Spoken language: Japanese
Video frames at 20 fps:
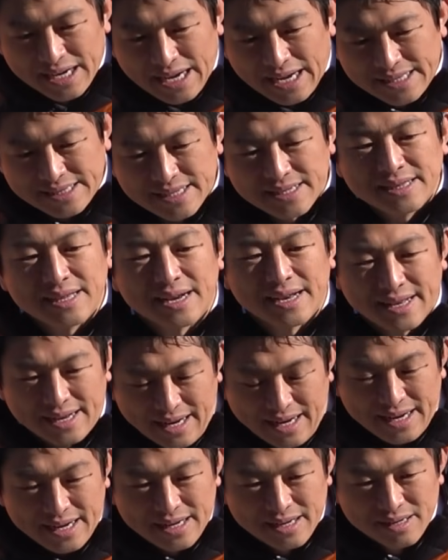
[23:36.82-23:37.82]
当てになら
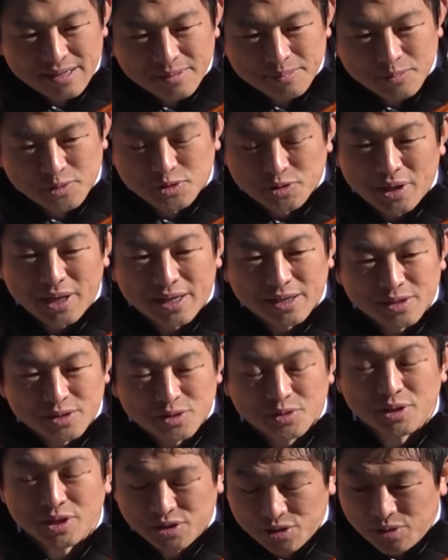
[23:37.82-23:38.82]
ない、もうそれは
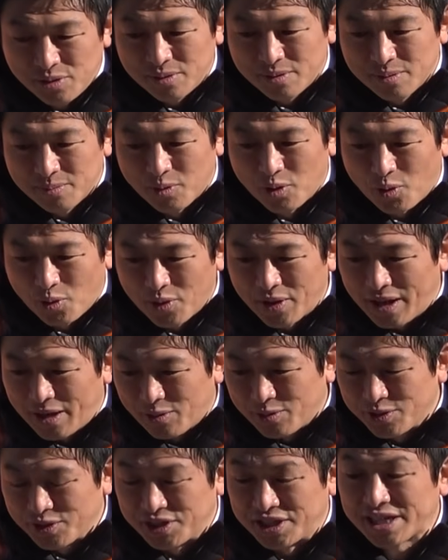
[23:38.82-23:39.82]
そうでしょ、もうコロナ
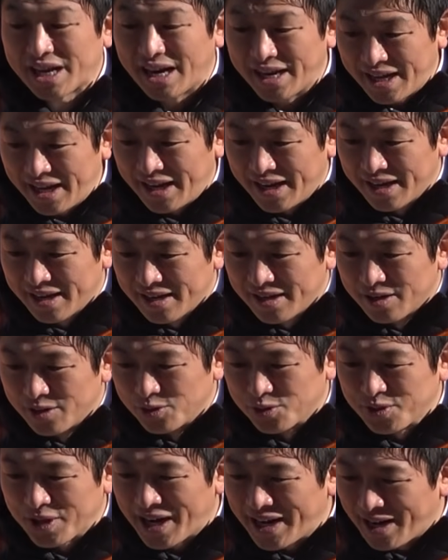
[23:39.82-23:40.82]
のことしかり、
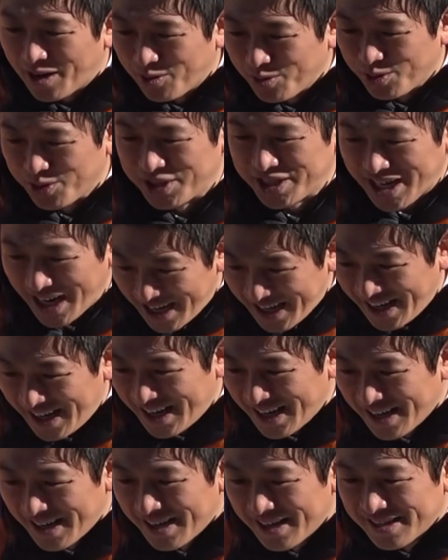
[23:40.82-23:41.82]
ウクライナのことしか
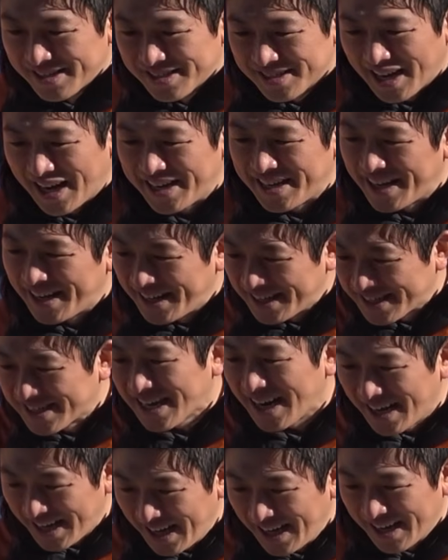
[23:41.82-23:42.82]
り、再エネし
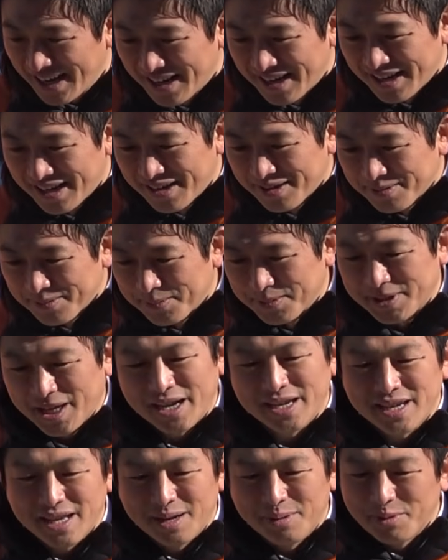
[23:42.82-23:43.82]
かり。もう
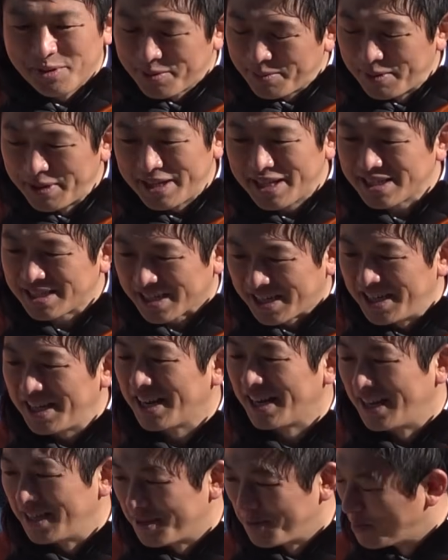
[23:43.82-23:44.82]
再エネも言い出したらきり
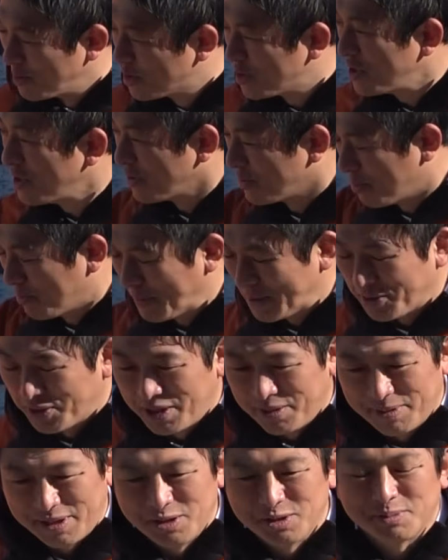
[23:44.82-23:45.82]
がないです。もう次の場所
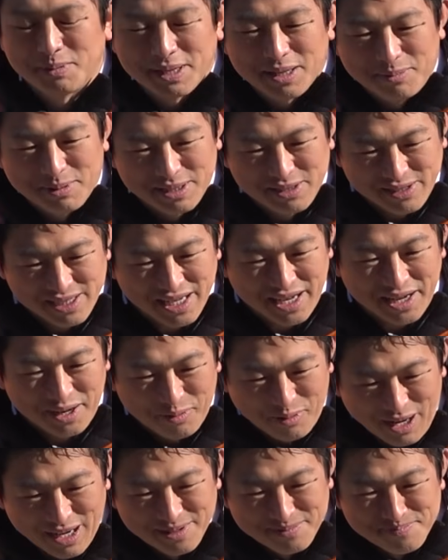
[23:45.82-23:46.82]
で広島で言いますわ、再エネ
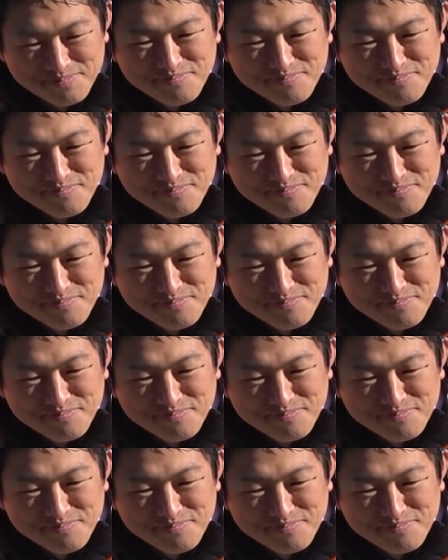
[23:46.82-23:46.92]
は。